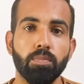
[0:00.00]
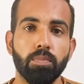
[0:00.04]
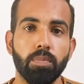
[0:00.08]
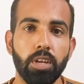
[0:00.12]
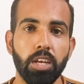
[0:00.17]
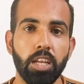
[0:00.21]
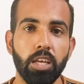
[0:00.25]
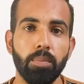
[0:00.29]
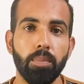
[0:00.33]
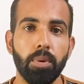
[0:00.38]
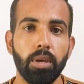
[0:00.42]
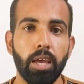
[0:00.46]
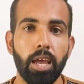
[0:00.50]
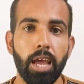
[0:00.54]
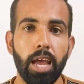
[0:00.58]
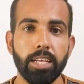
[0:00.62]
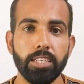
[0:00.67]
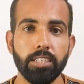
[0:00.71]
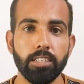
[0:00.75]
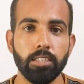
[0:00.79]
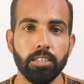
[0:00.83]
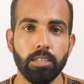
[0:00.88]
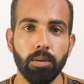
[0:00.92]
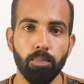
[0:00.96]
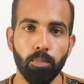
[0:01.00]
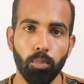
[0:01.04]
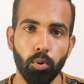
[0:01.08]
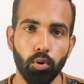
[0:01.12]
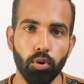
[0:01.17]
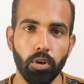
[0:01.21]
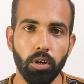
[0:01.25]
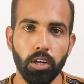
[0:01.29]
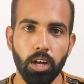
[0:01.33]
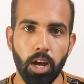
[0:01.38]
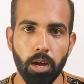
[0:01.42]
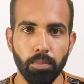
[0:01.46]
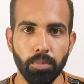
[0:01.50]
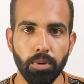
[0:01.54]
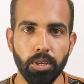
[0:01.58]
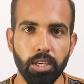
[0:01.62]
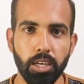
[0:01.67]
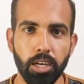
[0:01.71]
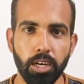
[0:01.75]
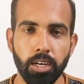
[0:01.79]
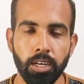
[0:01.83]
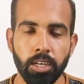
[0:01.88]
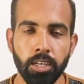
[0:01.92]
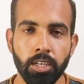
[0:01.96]
मनी में एज ए सब ब्रोकर काम
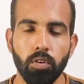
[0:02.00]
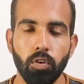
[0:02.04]
किया